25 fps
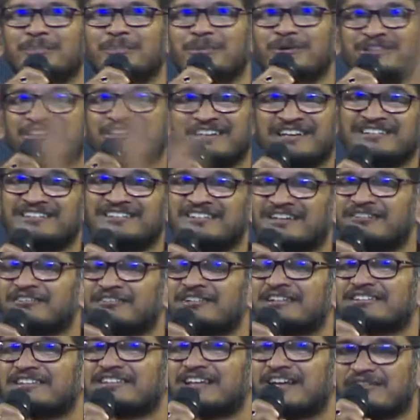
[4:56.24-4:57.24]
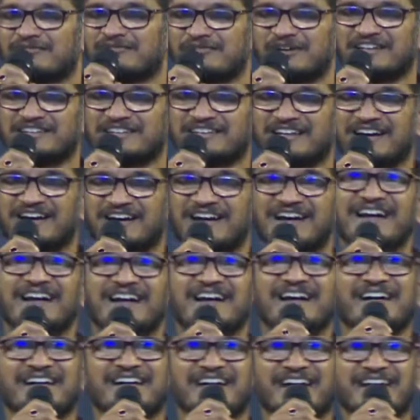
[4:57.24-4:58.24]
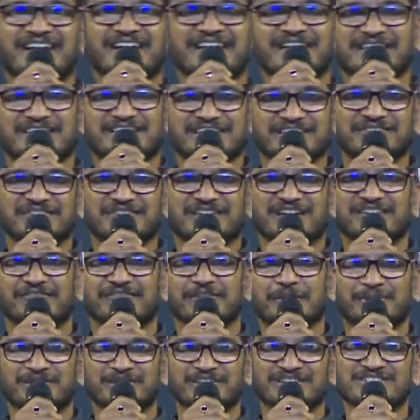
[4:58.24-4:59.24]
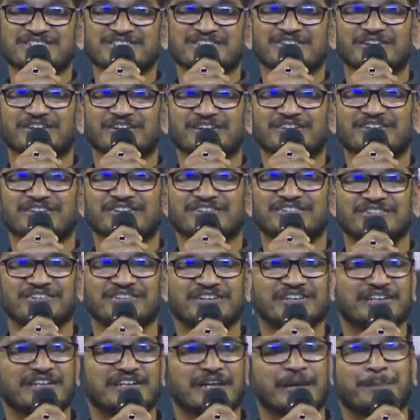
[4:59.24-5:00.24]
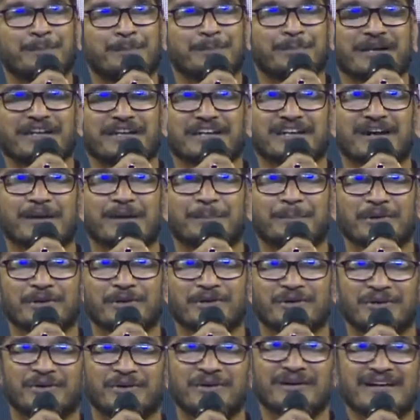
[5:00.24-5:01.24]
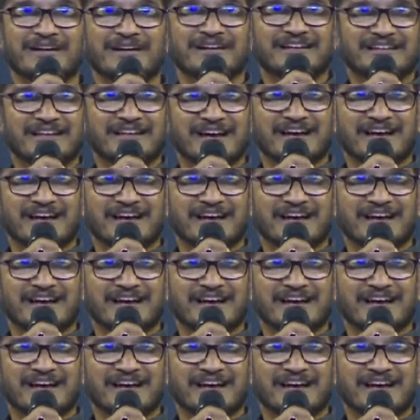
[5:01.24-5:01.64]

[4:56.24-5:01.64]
పొన్యన్ సెల్వన్ తర్వాతగా ఈ జీవితాన్ని విభజించుకోవాల్సి వస్తుంది ఎప్పటికప్పుడు నా